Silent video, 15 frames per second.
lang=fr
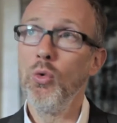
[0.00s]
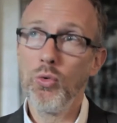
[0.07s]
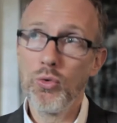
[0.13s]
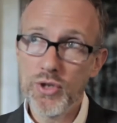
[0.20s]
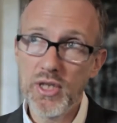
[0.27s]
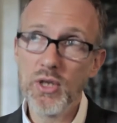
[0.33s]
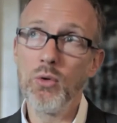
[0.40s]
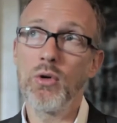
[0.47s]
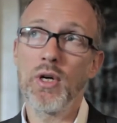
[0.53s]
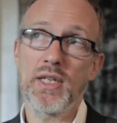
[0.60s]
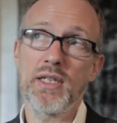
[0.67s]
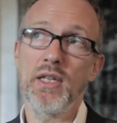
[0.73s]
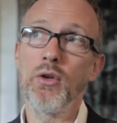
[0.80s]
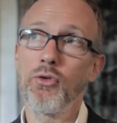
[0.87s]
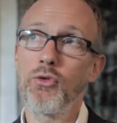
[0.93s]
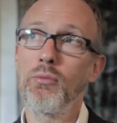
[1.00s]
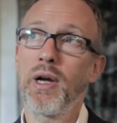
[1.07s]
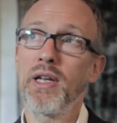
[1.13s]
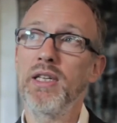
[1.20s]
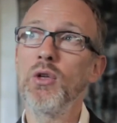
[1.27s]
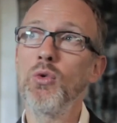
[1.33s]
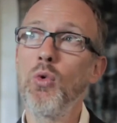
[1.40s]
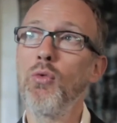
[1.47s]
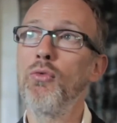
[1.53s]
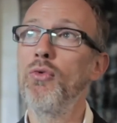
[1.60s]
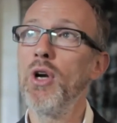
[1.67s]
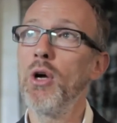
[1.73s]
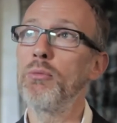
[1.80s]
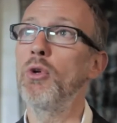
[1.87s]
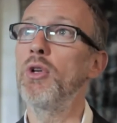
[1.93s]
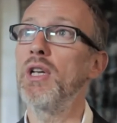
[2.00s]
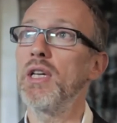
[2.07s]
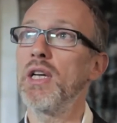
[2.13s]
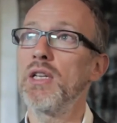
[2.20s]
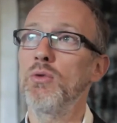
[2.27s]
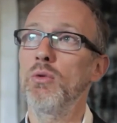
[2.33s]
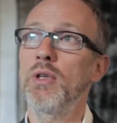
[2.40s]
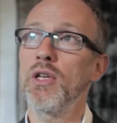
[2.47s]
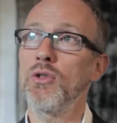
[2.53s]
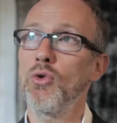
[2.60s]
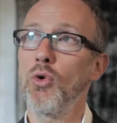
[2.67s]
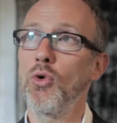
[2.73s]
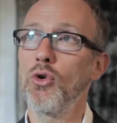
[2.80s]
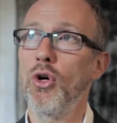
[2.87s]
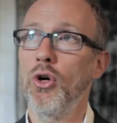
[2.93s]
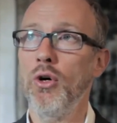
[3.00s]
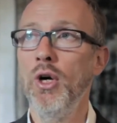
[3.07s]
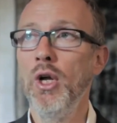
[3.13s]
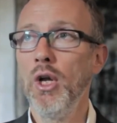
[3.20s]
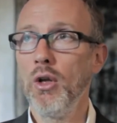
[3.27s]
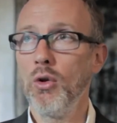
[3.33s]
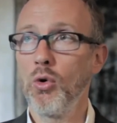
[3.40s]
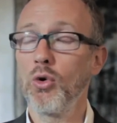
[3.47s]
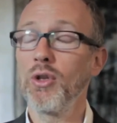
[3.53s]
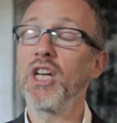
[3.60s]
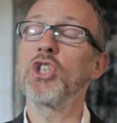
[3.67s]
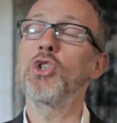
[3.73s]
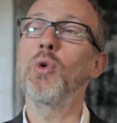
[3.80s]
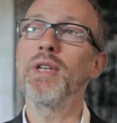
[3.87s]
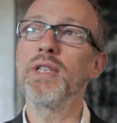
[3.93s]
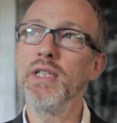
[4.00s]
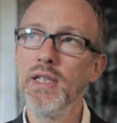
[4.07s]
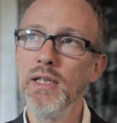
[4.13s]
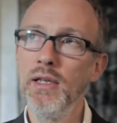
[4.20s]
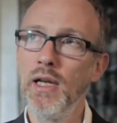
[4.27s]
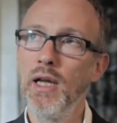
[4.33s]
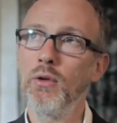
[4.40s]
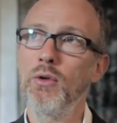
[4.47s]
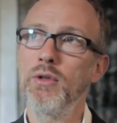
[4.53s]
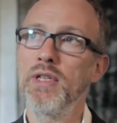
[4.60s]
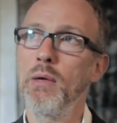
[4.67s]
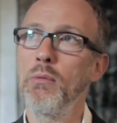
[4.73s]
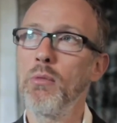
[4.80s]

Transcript: ou si on restait dans une pratique où on voulait obtenir des résultats sur le corps. Donc on a choisi la deuxième